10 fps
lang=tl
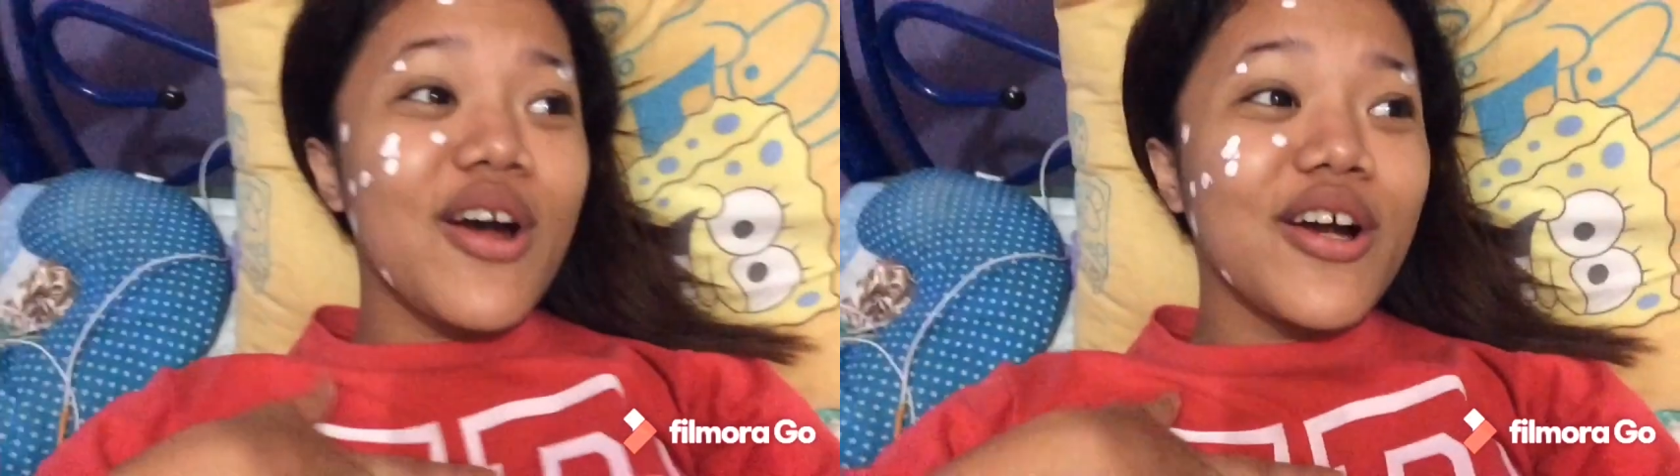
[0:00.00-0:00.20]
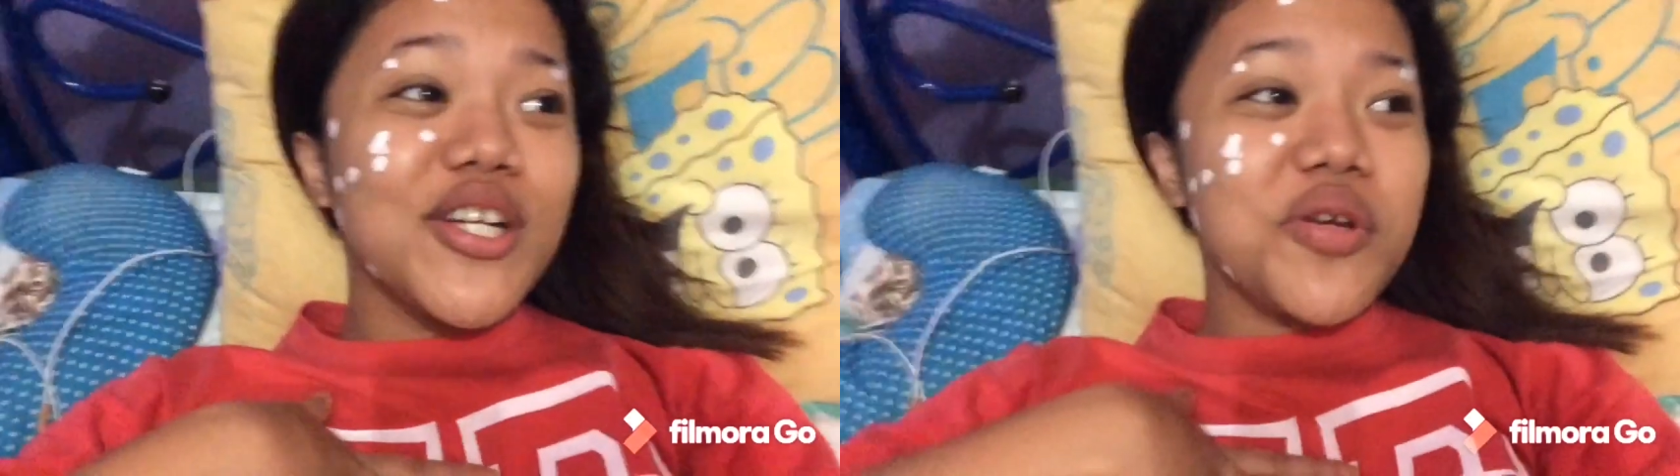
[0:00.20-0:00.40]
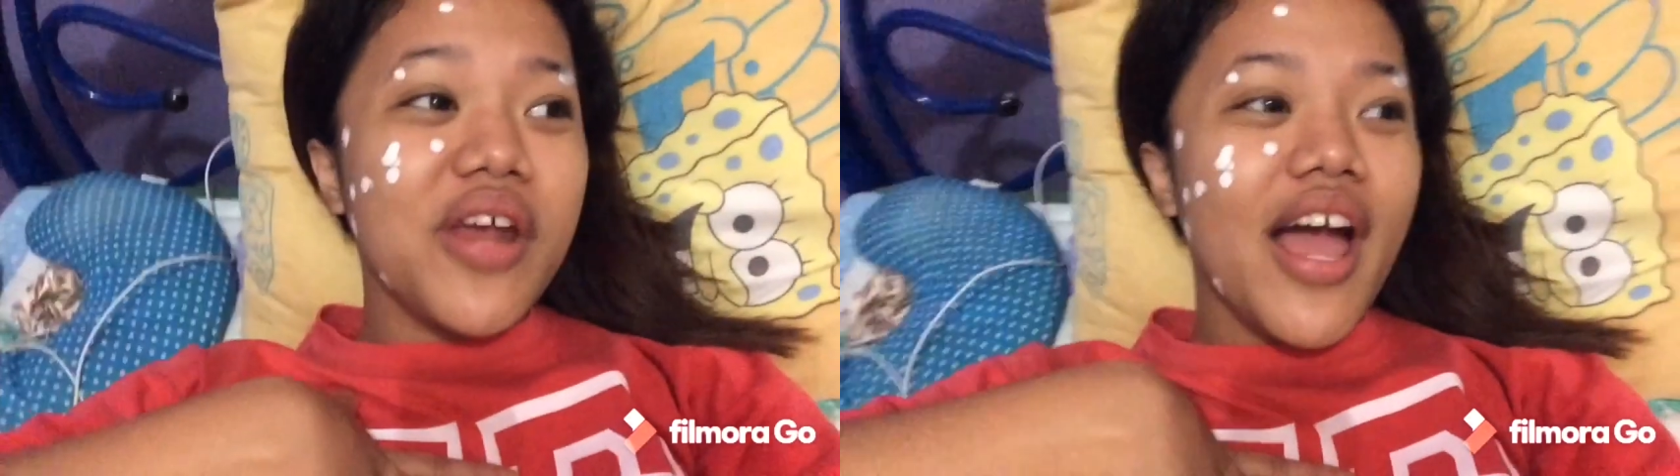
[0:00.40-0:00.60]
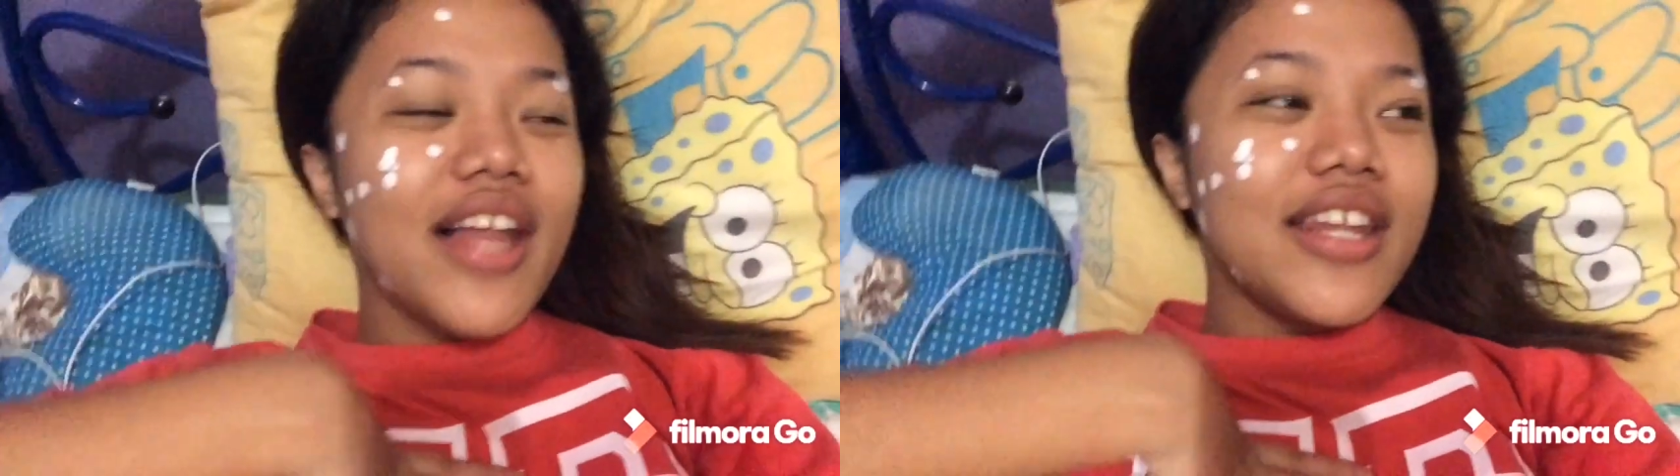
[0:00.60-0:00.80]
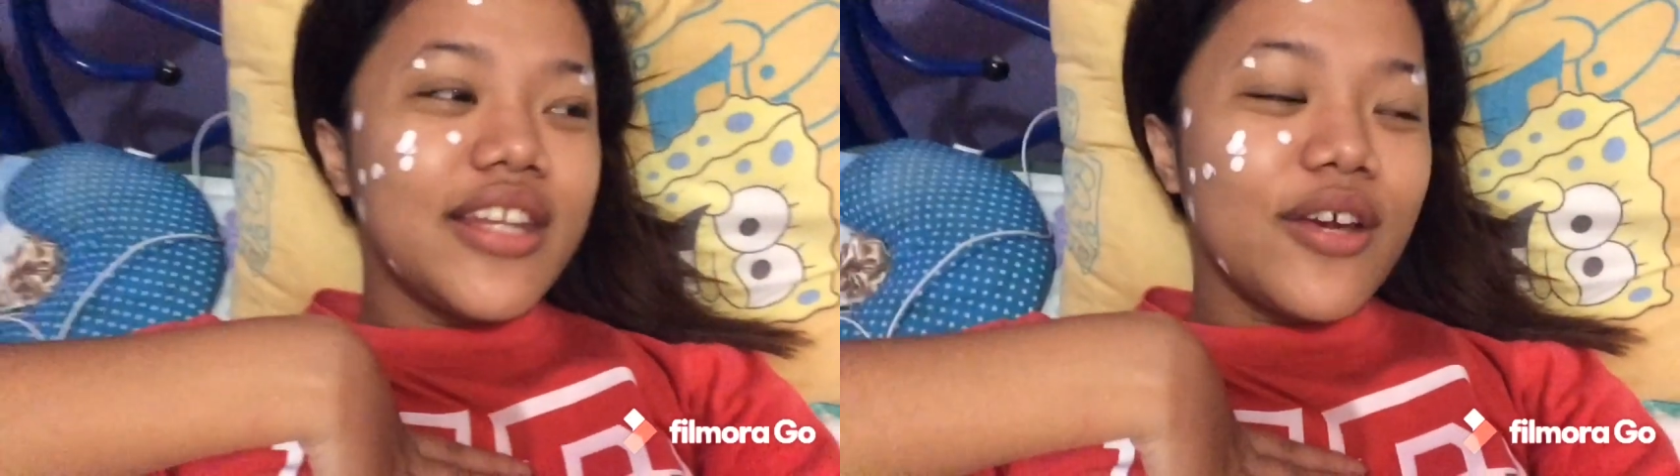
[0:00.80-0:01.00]
the harsh
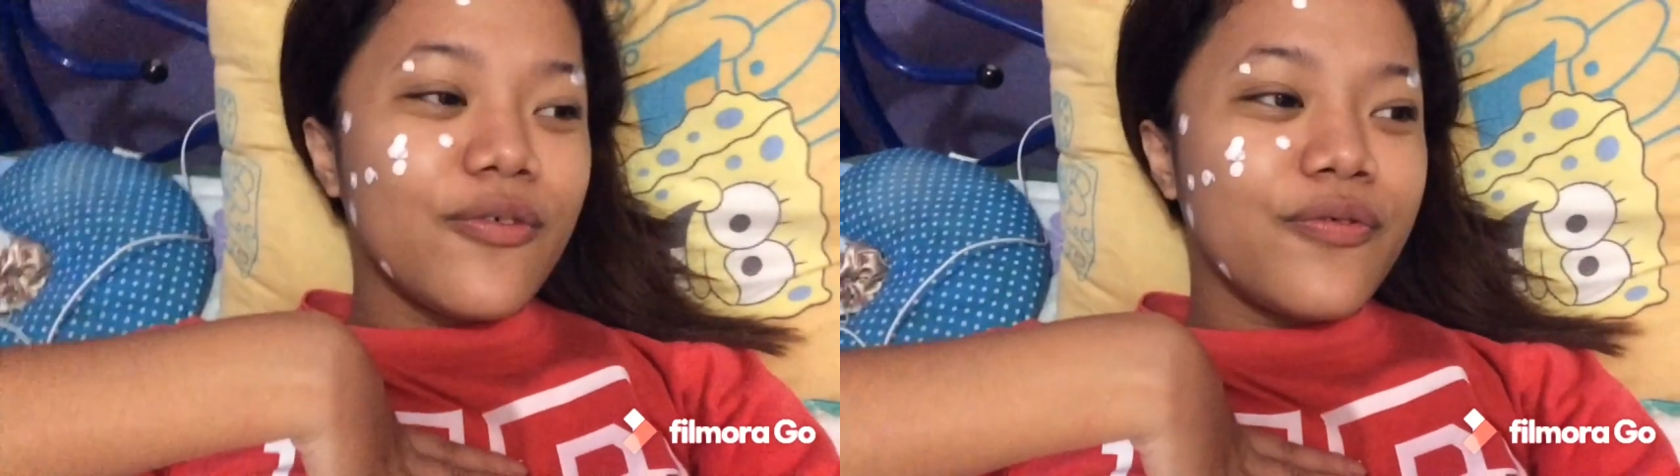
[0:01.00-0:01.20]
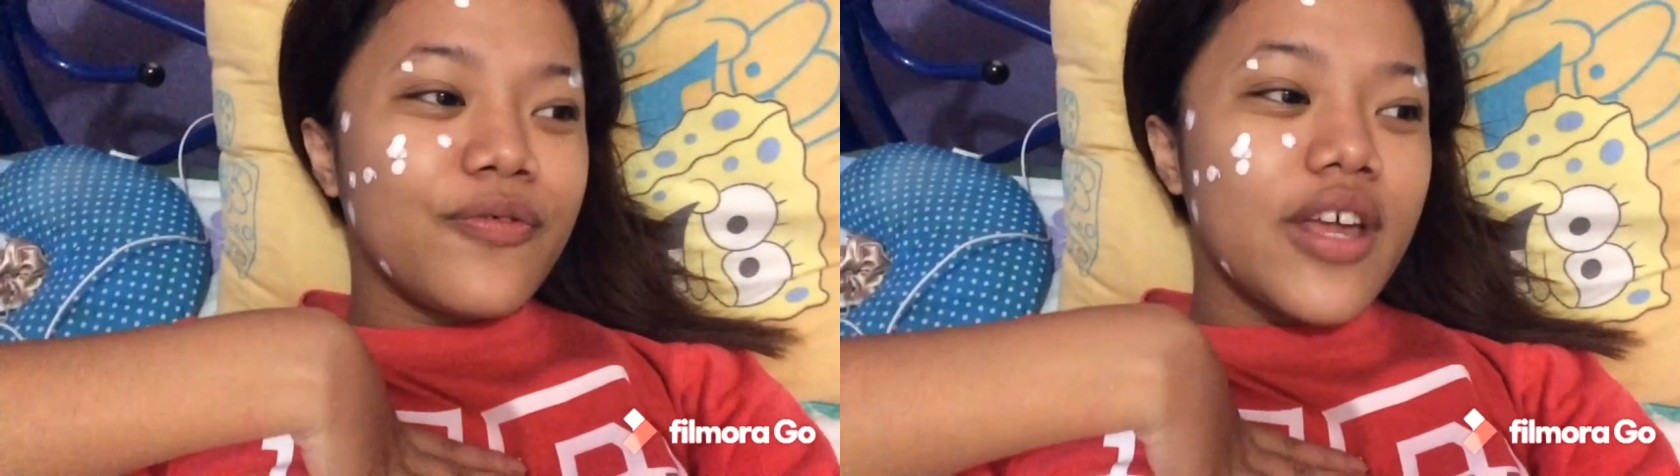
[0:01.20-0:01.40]
reality of